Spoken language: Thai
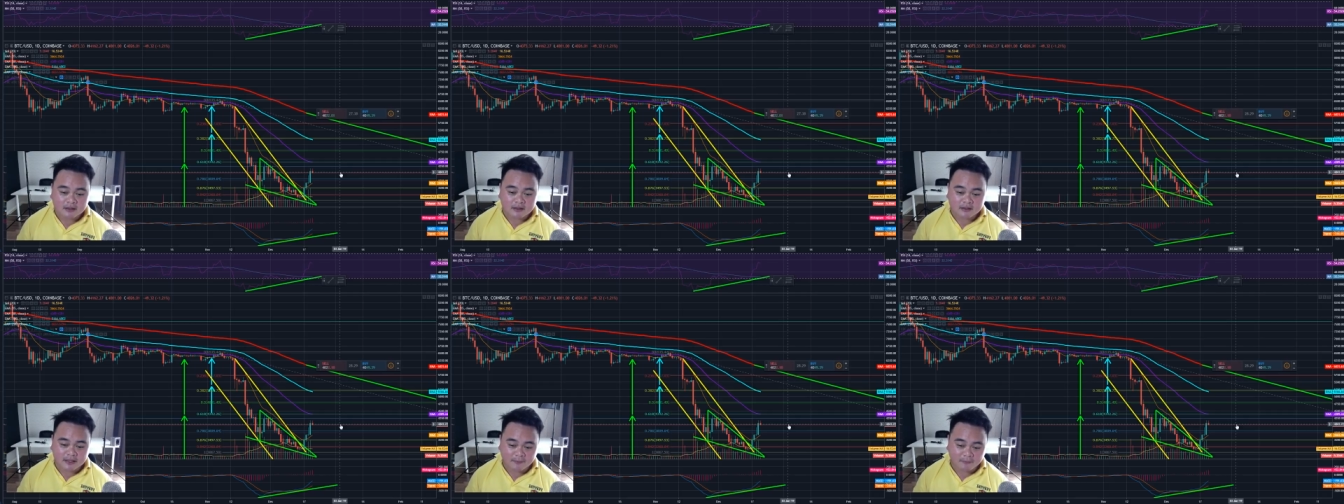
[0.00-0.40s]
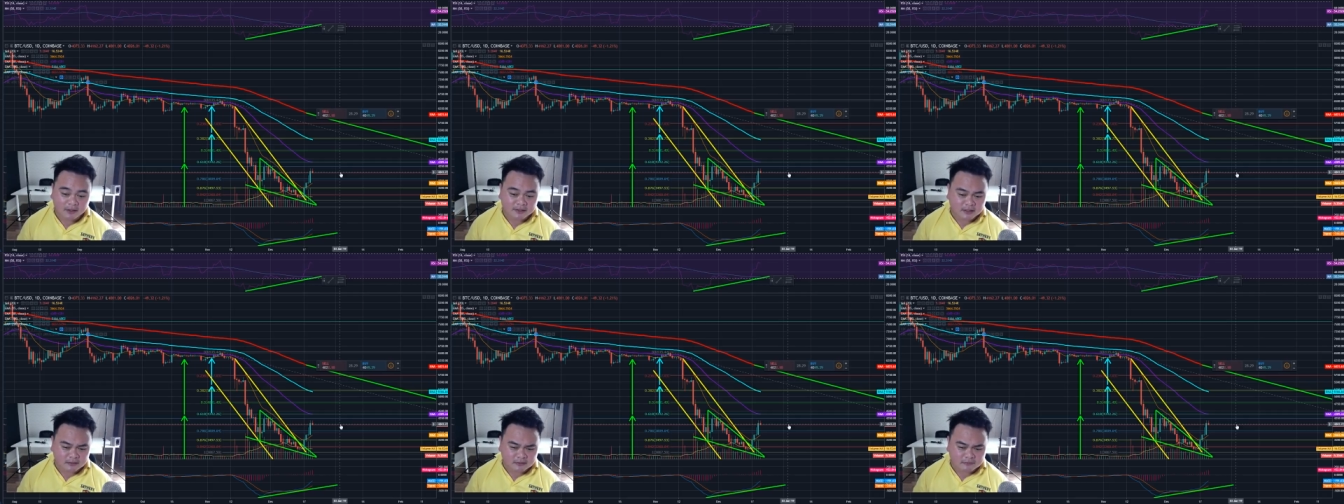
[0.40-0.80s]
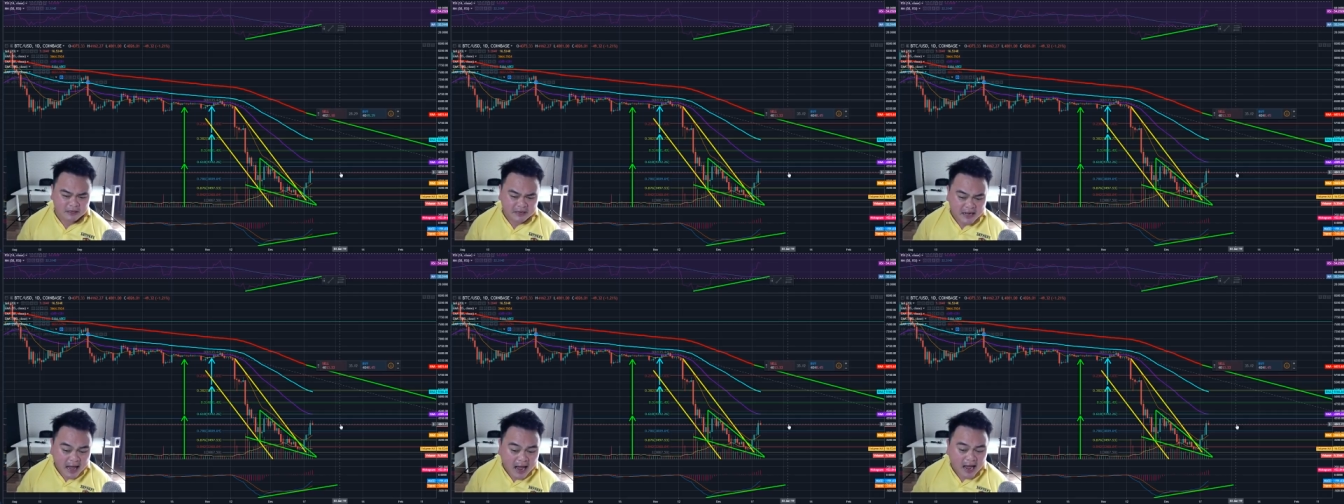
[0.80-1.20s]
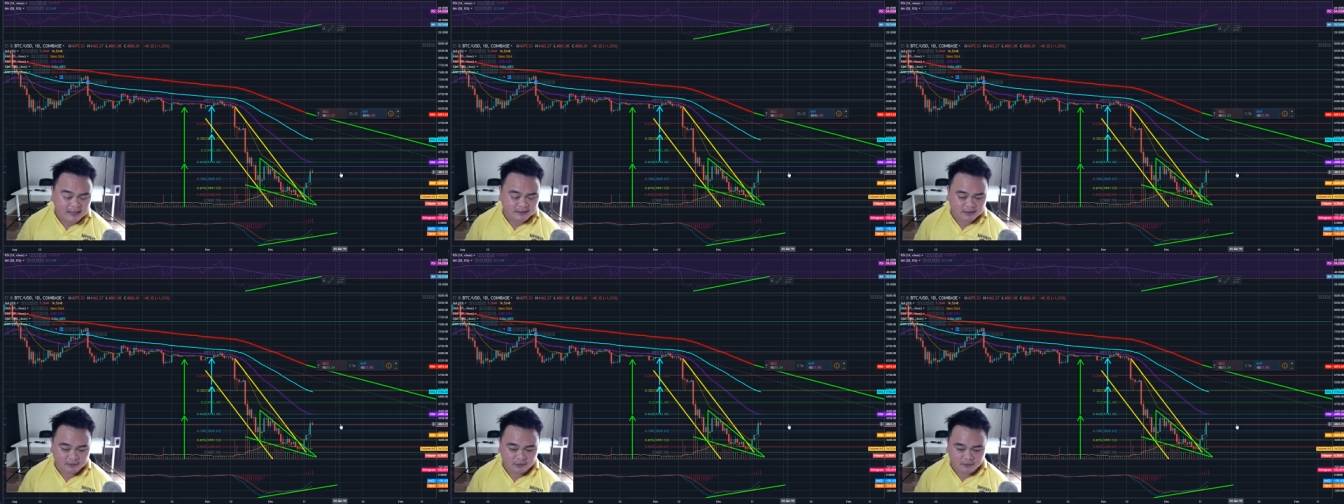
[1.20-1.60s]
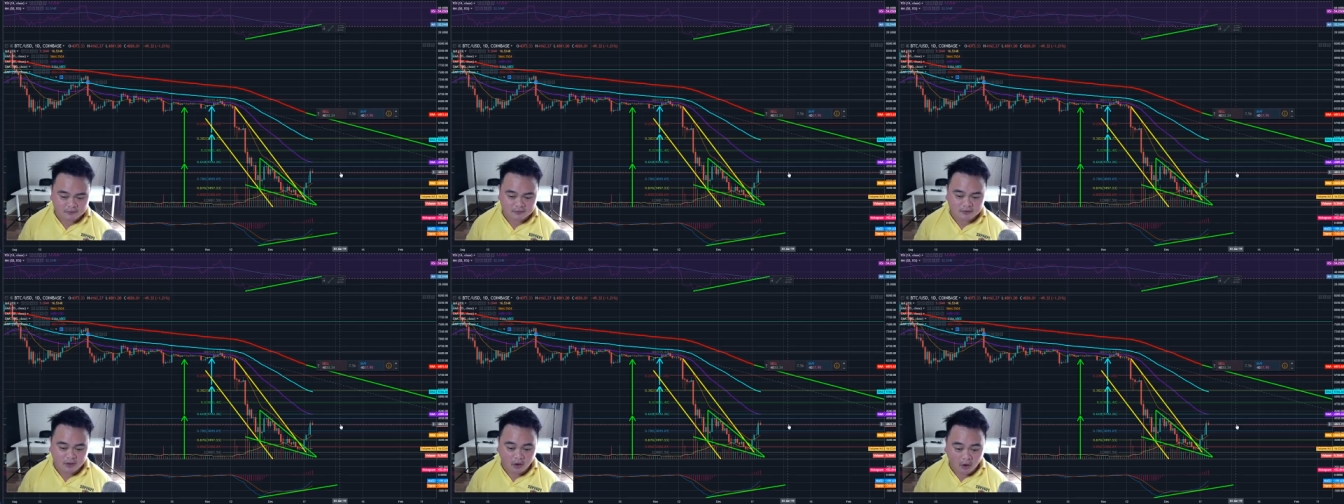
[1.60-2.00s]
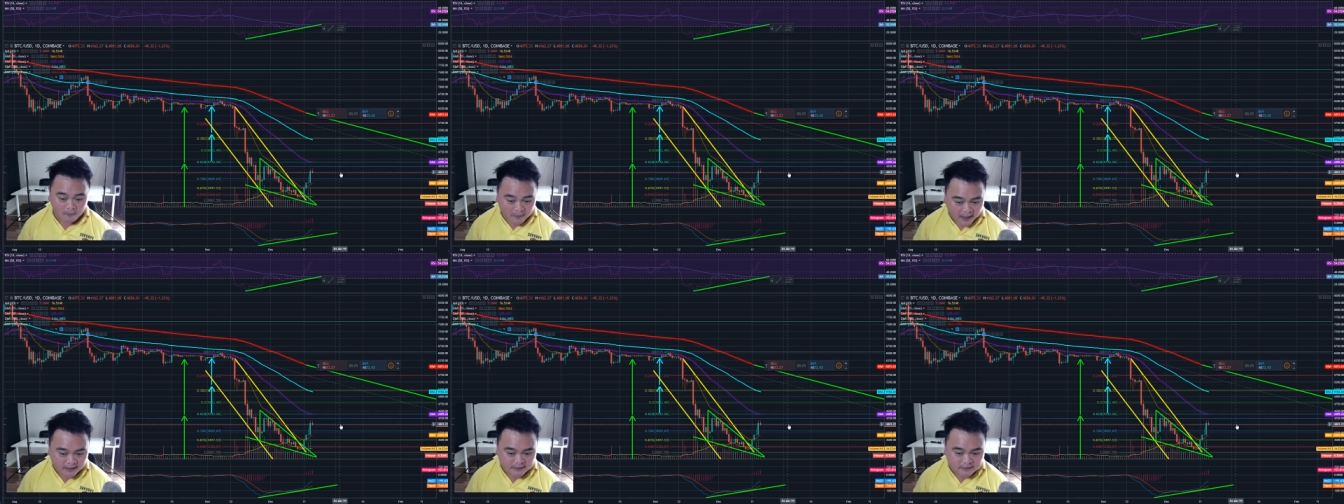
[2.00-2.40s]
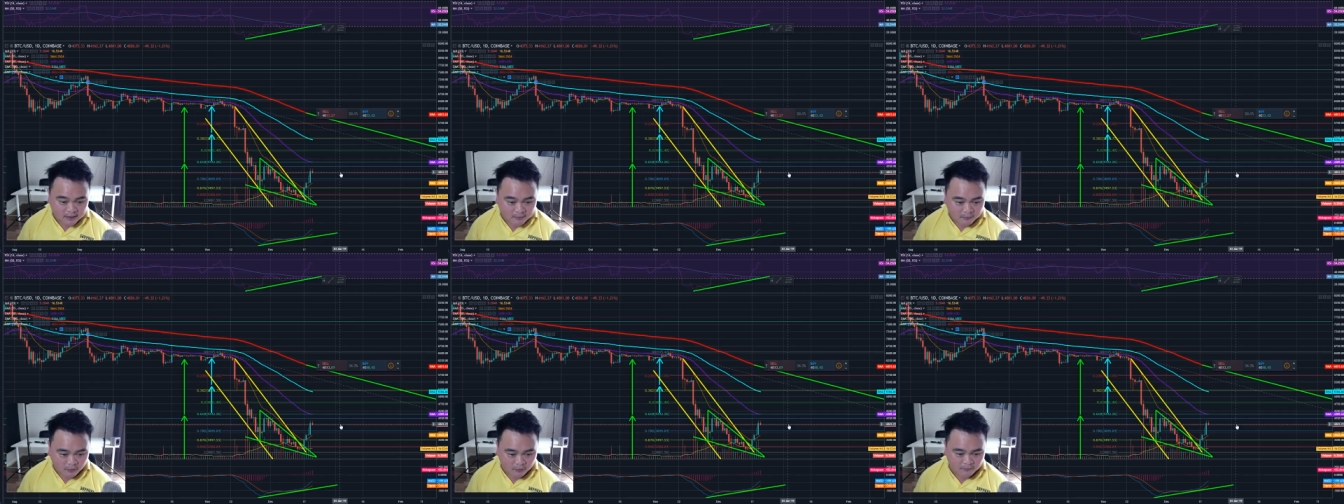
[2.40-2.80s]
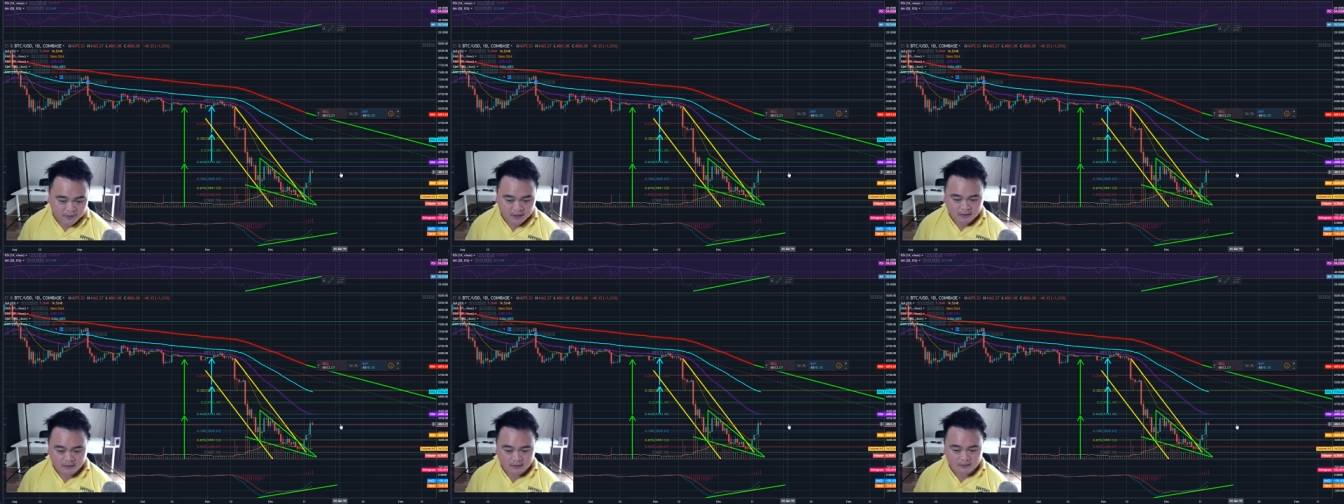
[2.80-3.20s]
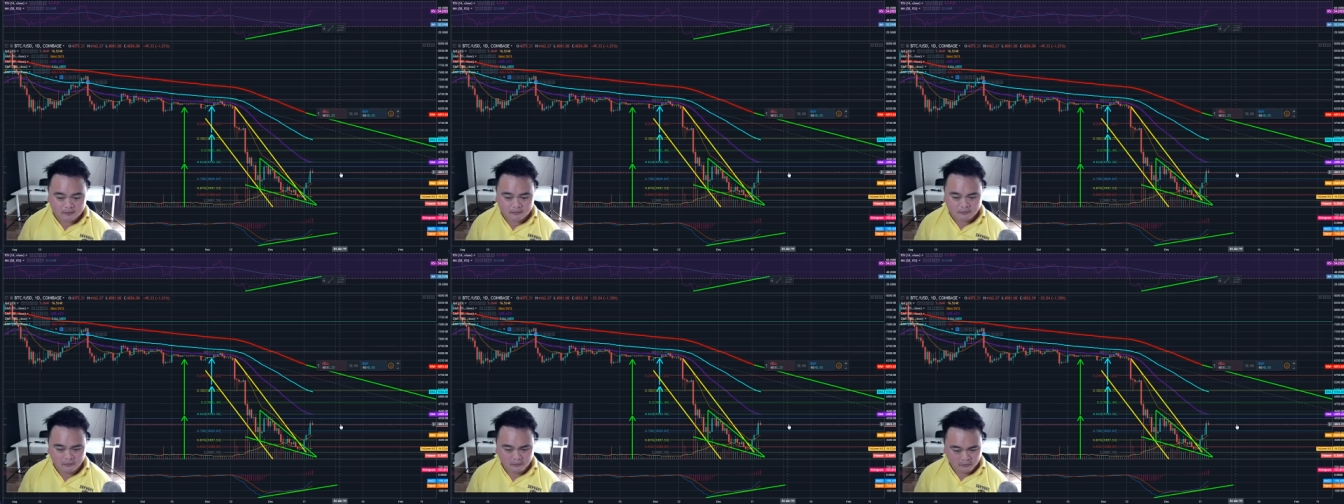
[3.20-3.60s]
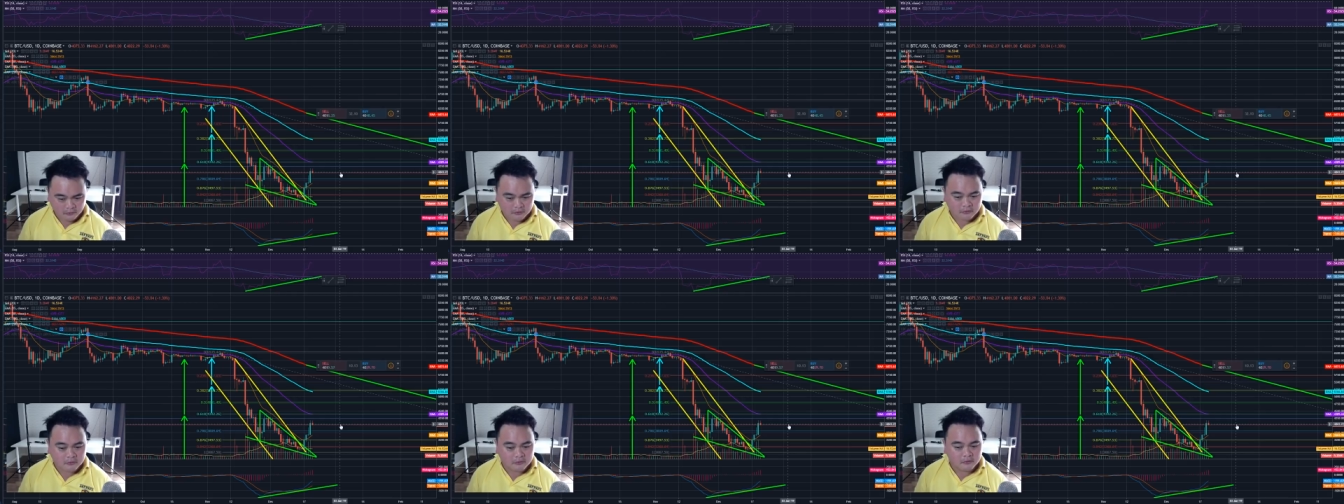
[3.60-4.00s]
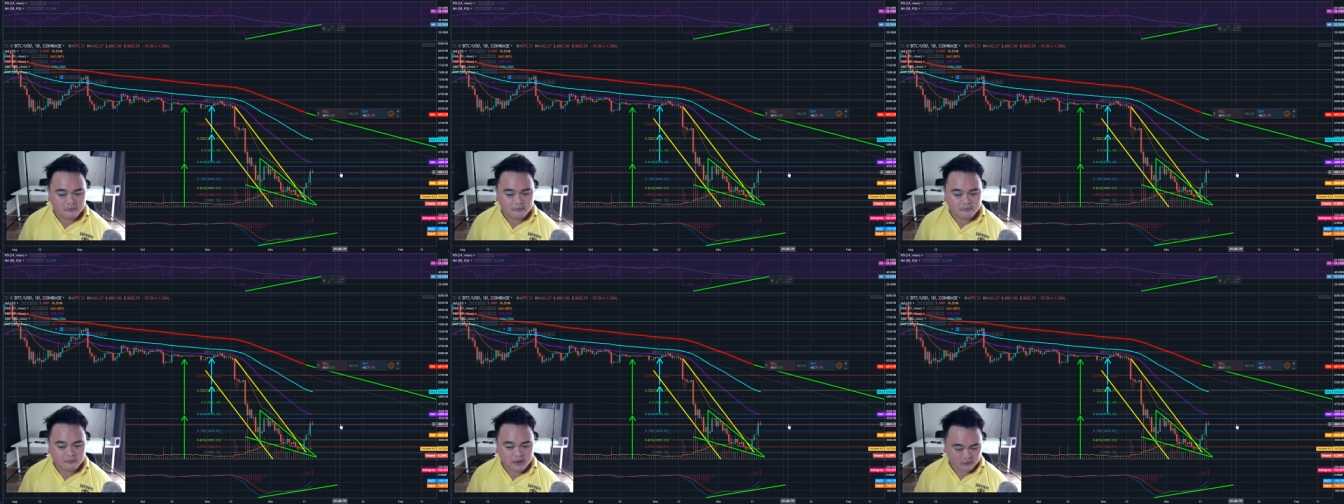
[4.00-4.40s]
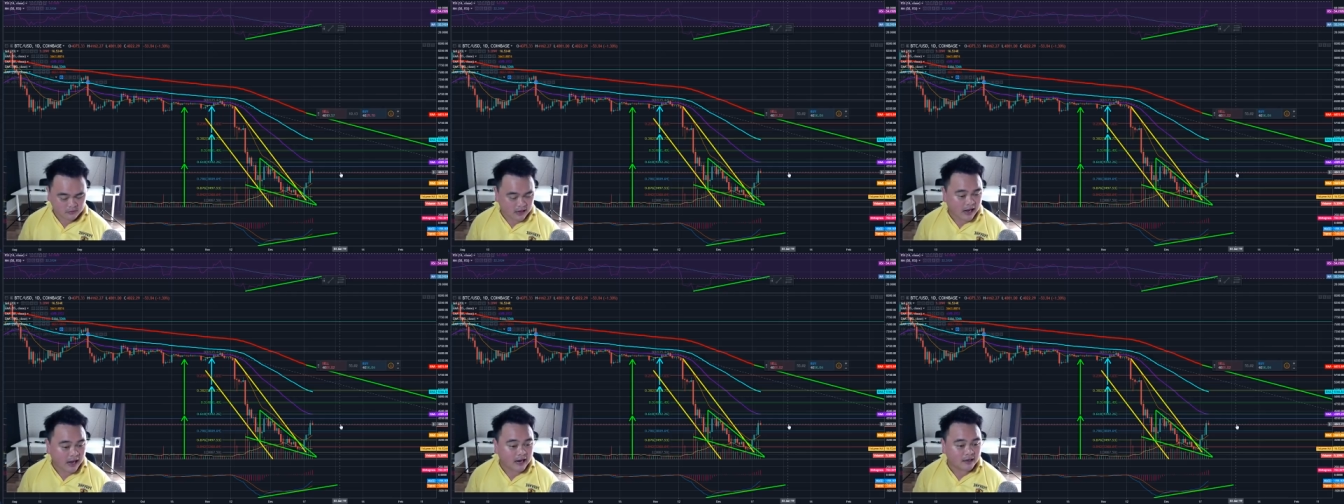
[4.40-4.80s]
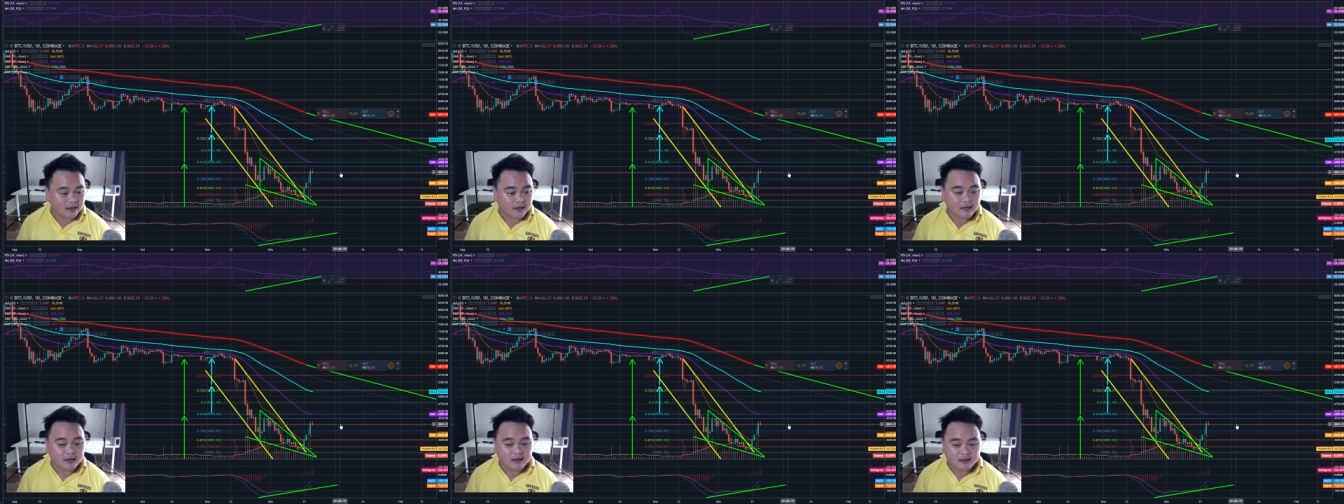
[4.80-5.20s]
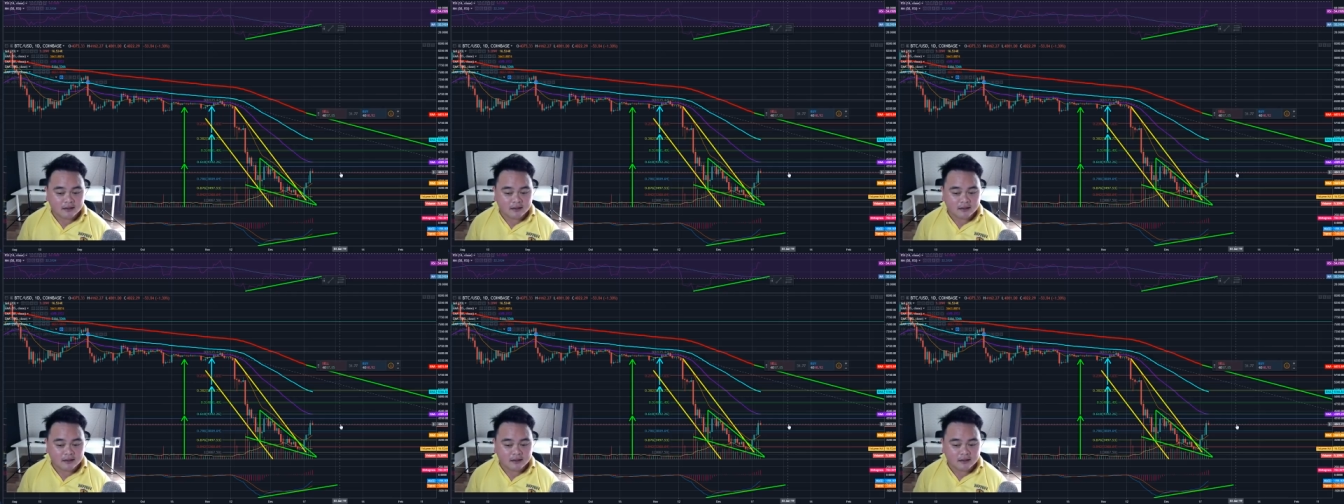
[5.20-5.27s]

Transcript: แต่ถามว่ามันน่าจะลงต่อไหมสำหรับผมเนี่ยโอ้ดูมีโอกาสนะ